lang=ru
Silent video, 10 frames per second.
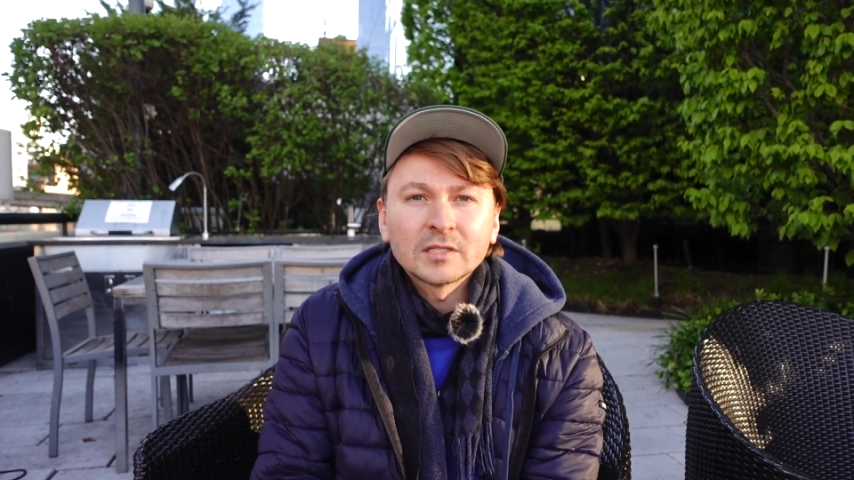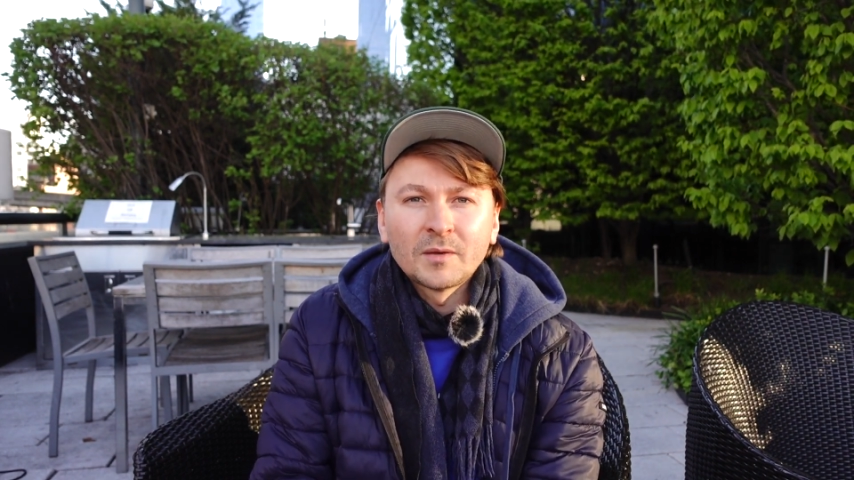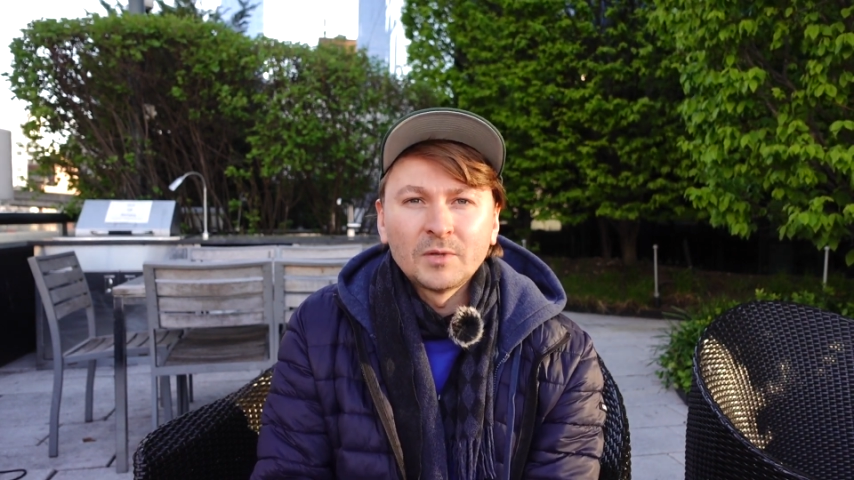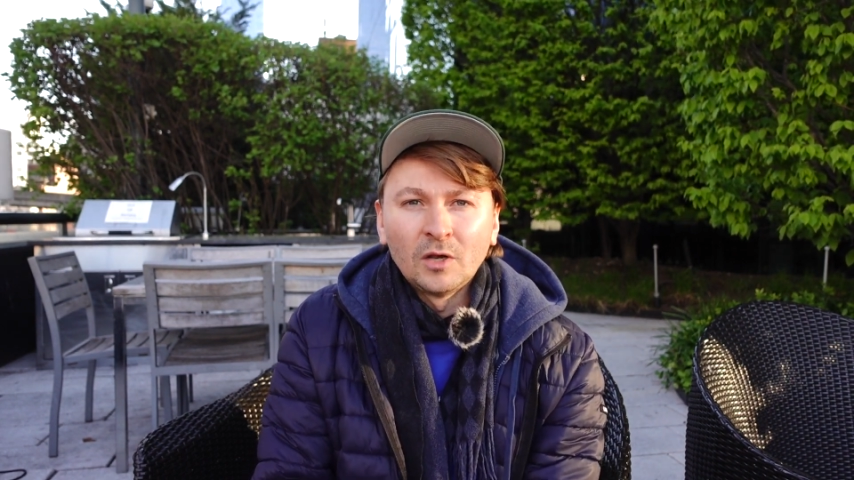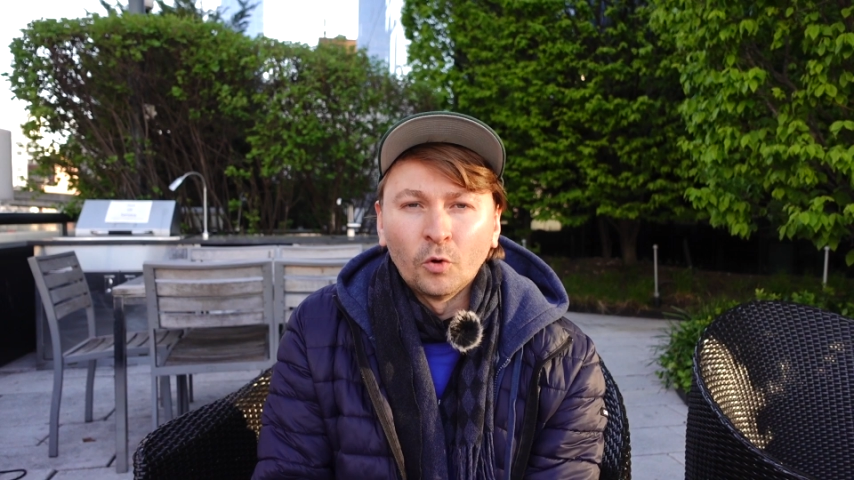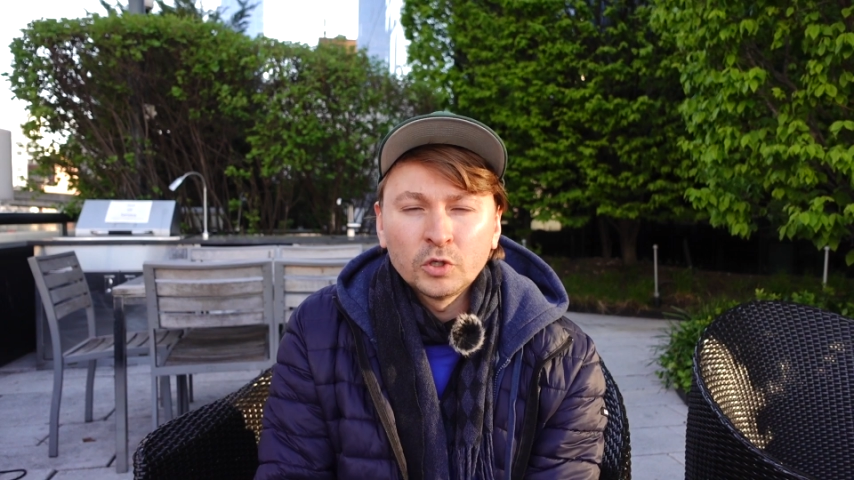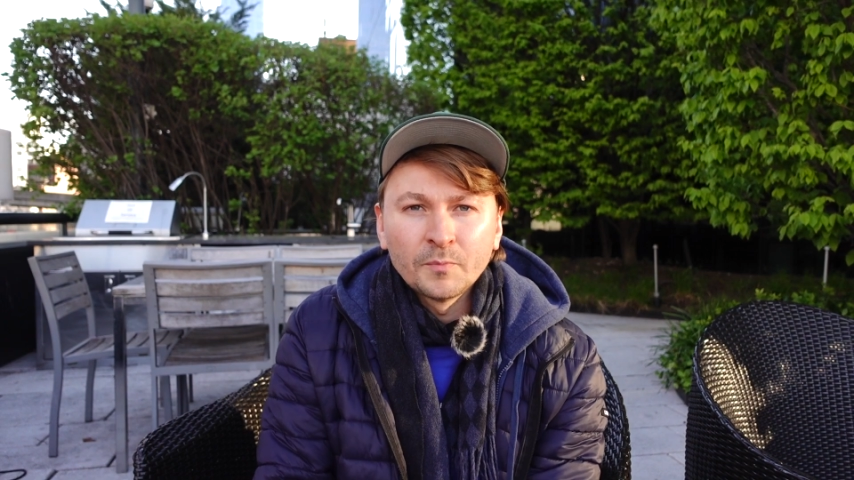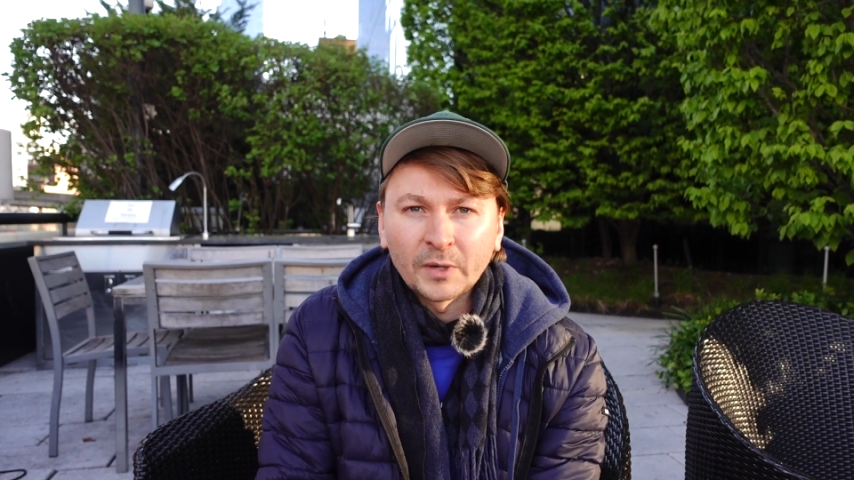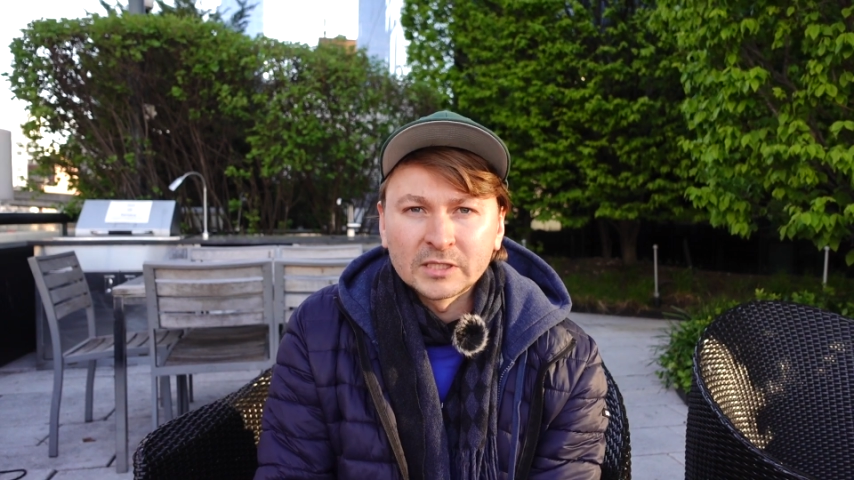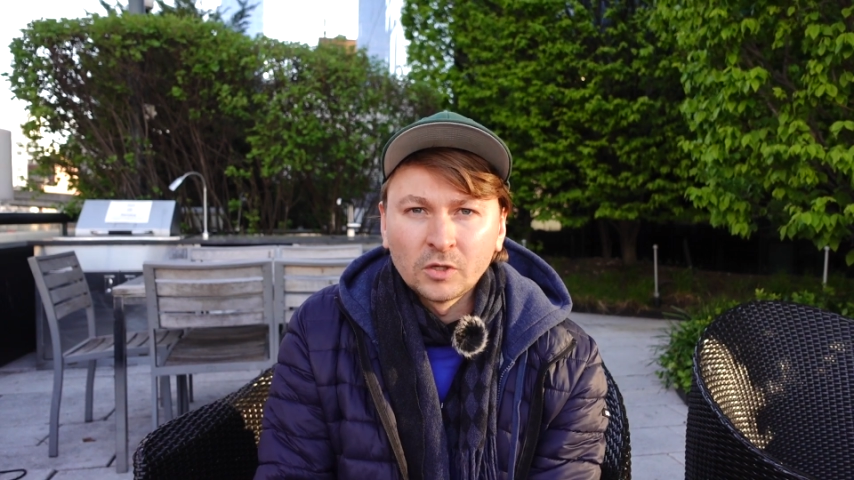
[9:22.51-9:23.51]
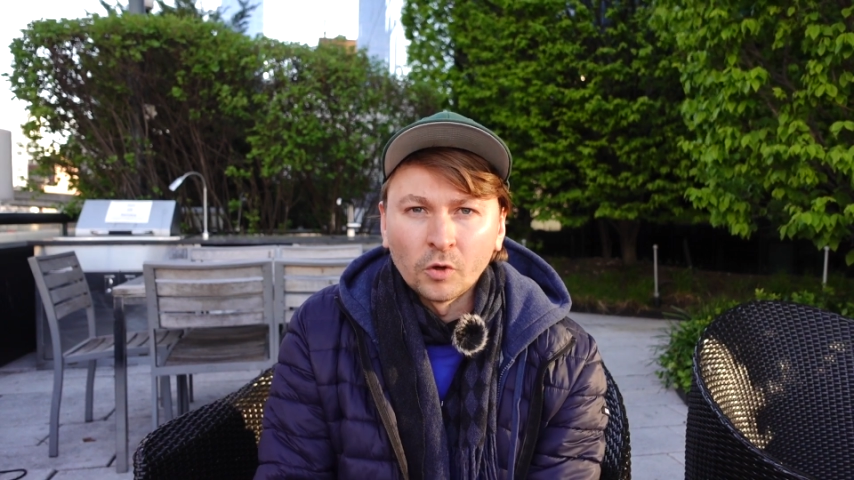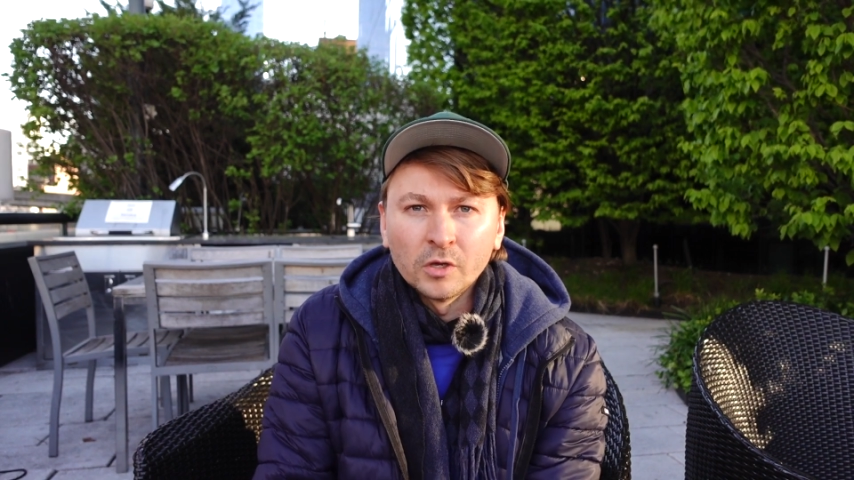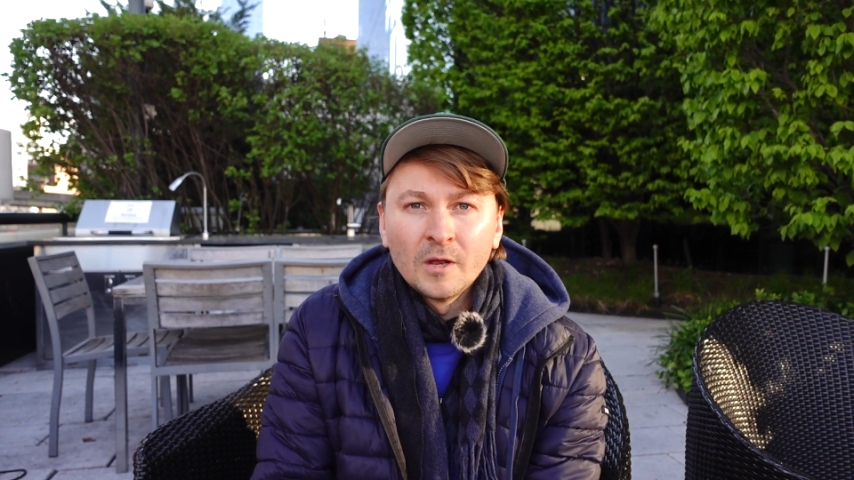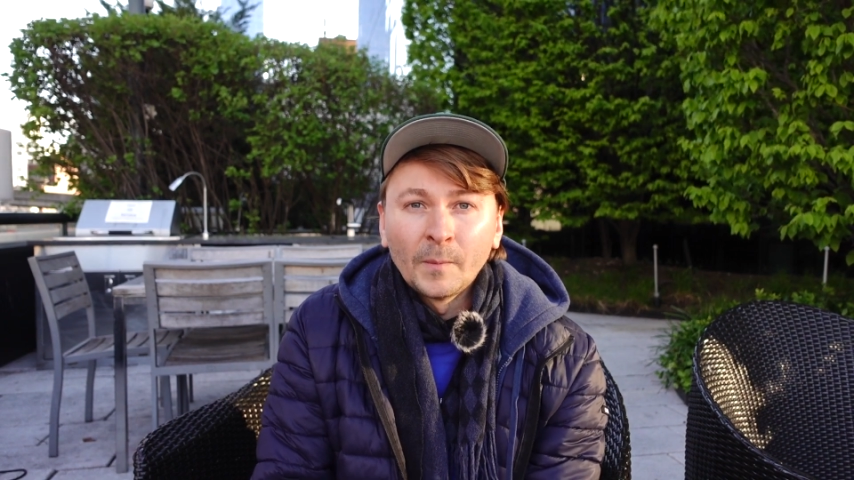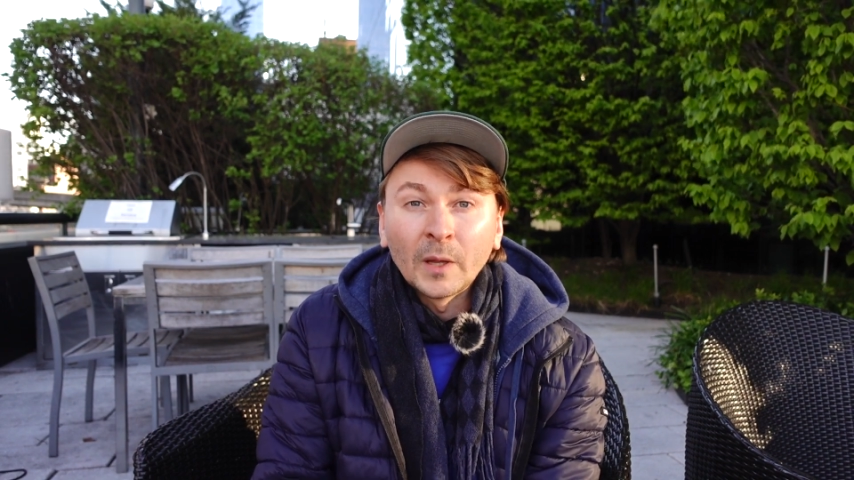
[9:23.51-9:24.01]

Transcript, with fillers: на самом деле, очень простой.